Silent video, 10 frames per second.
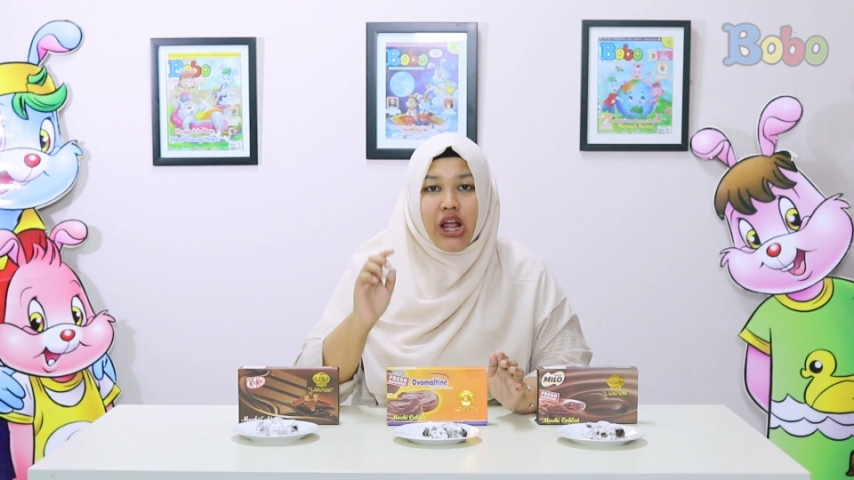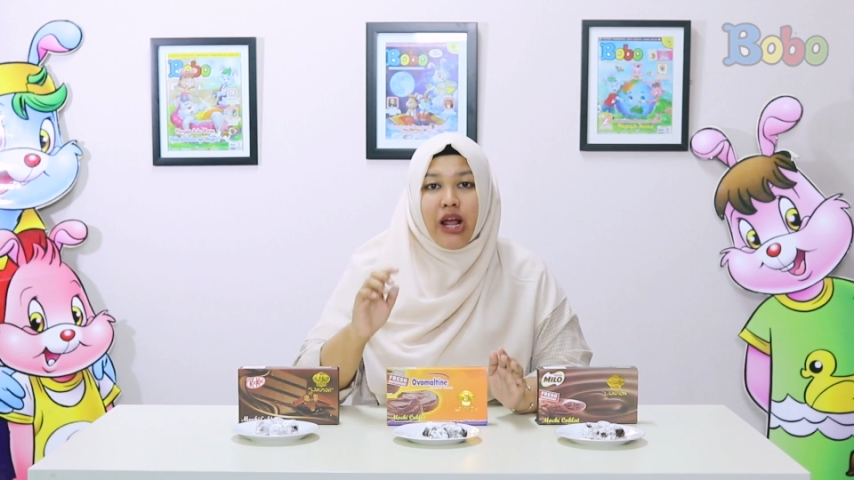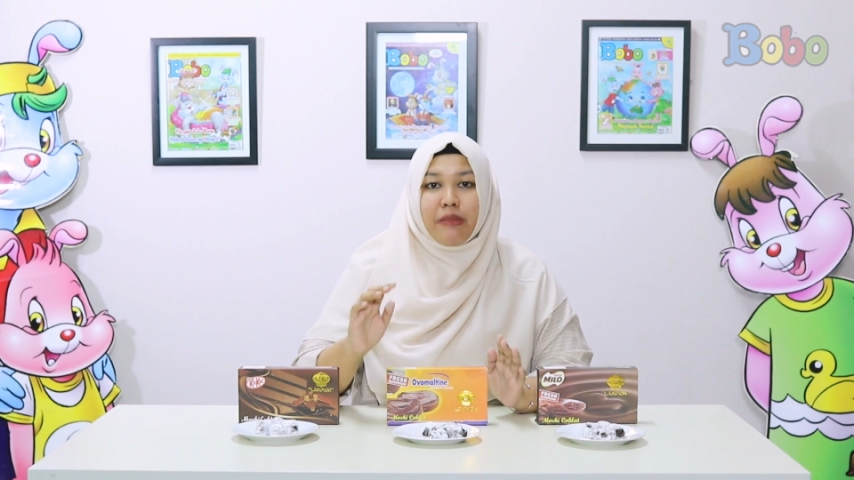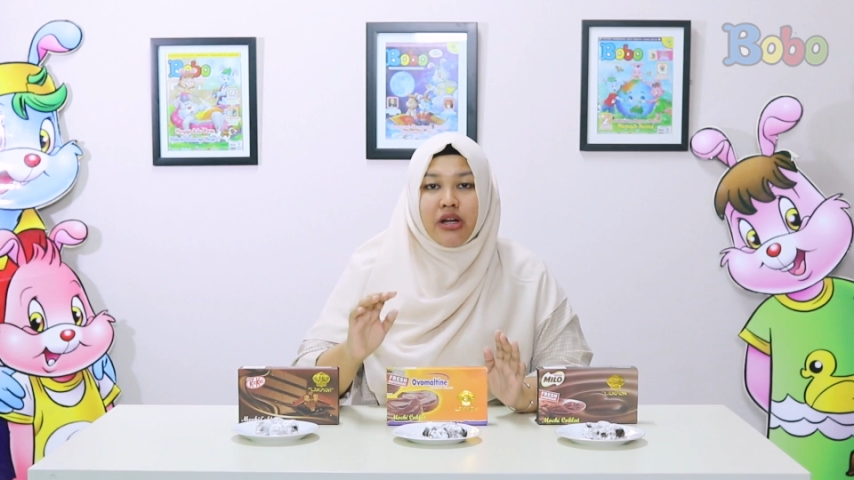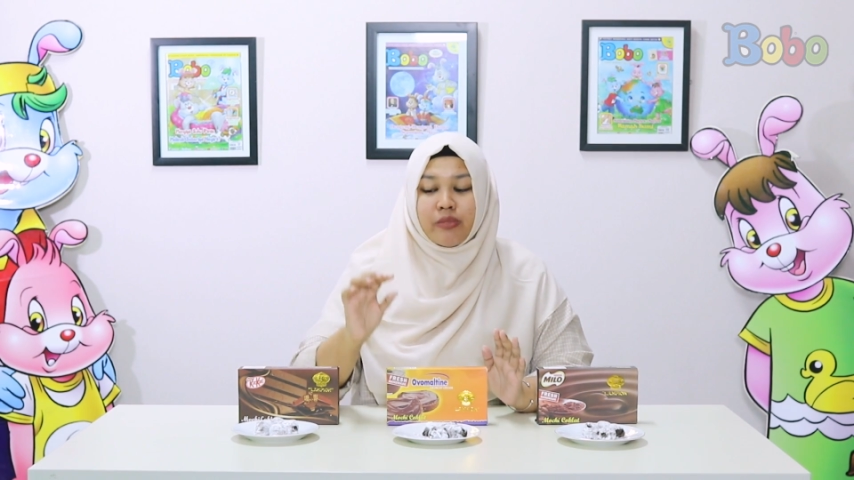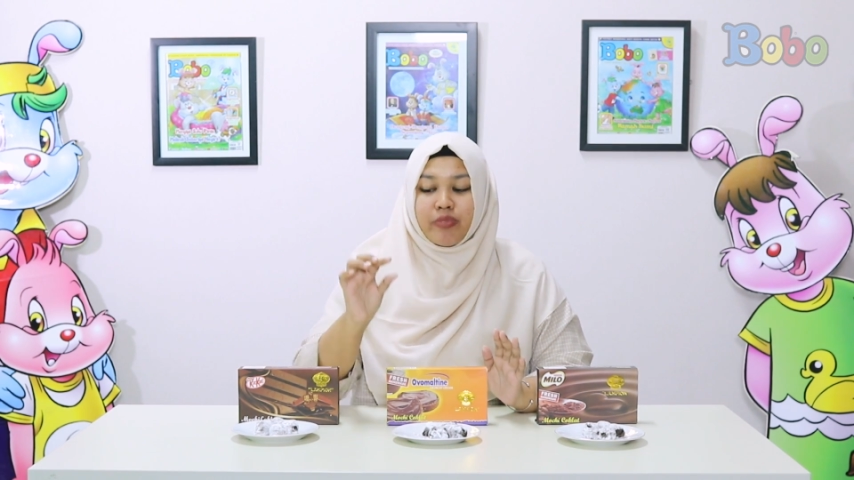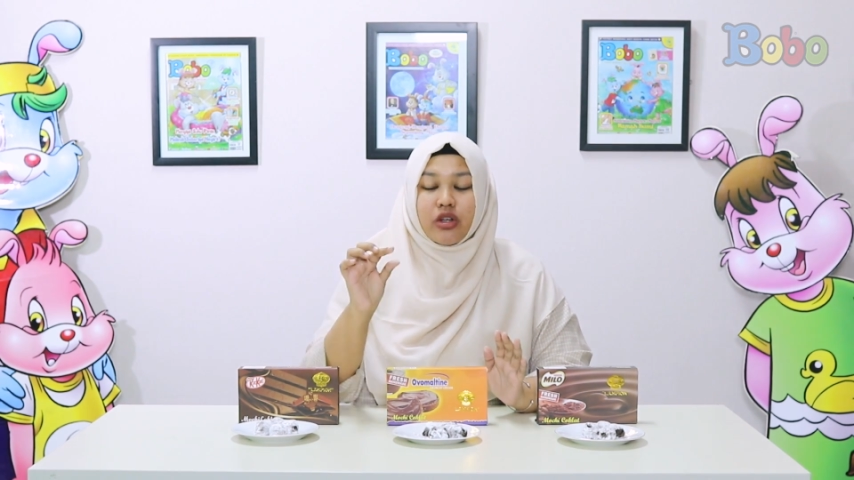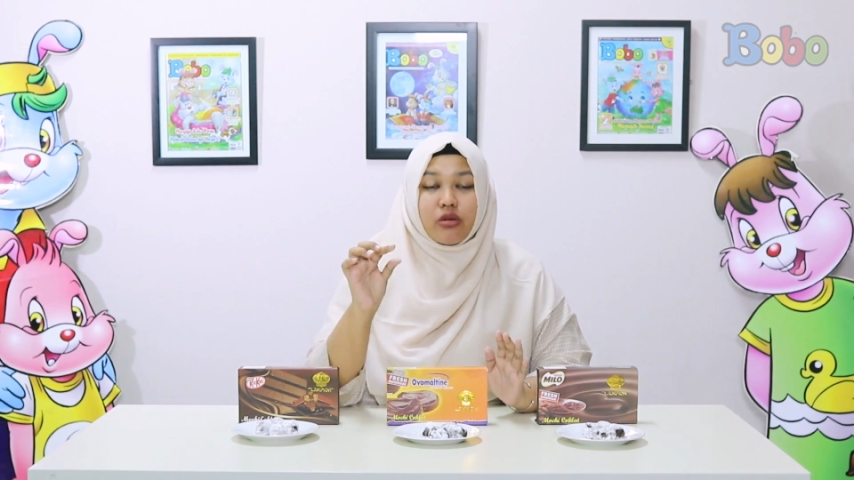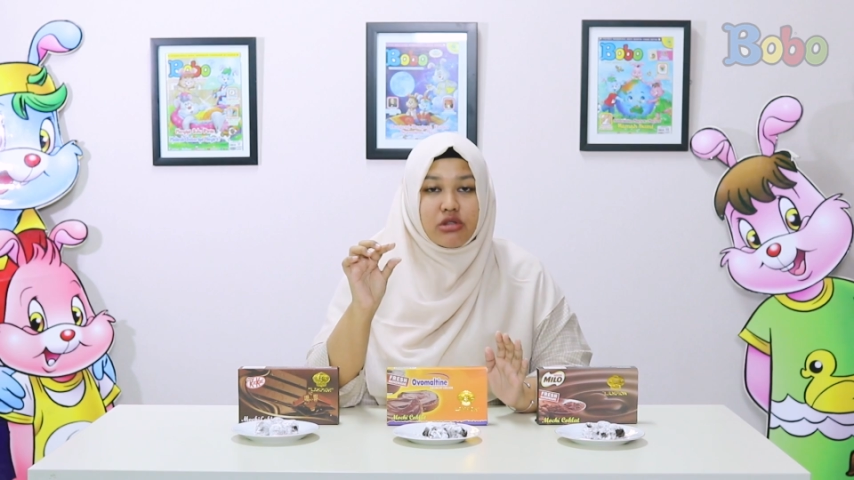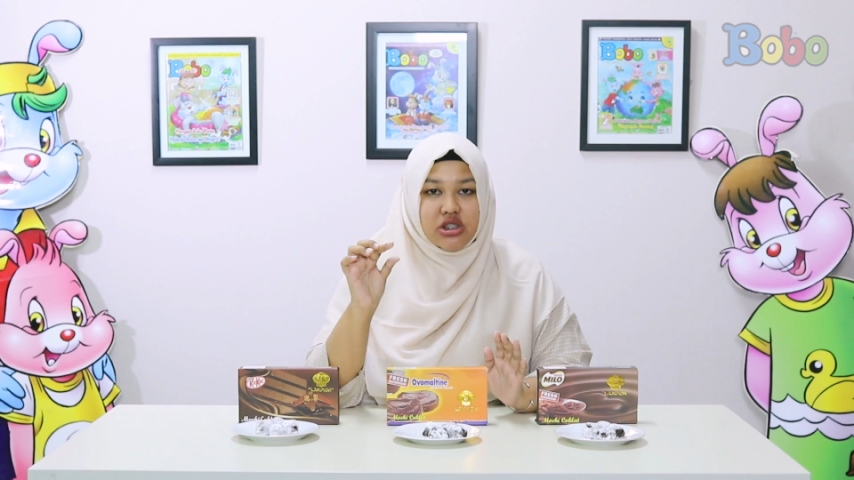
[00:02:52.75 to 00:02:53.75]

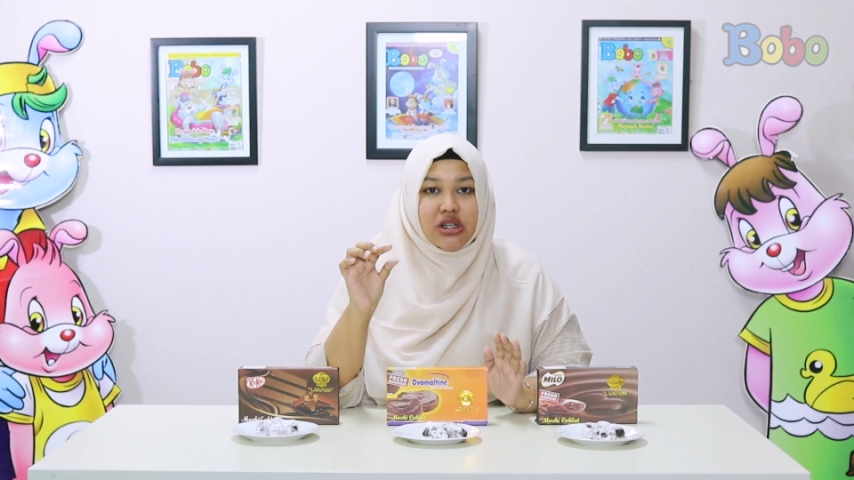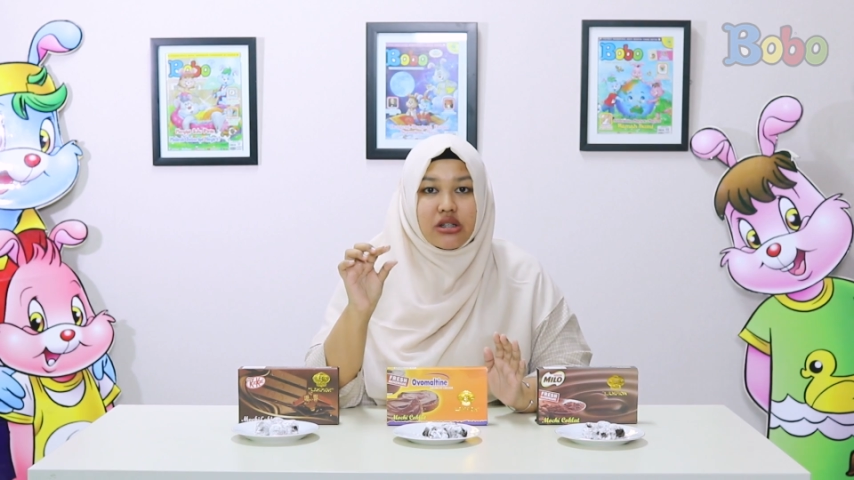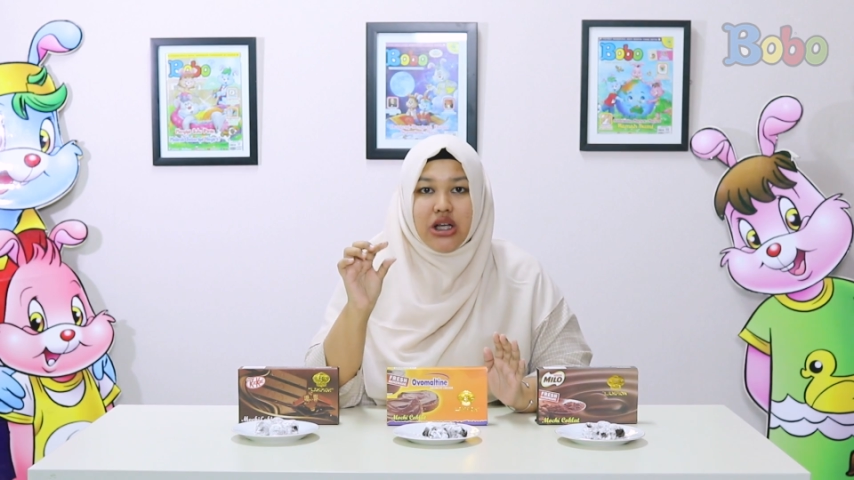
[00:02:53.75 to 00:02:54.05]
emang mochinya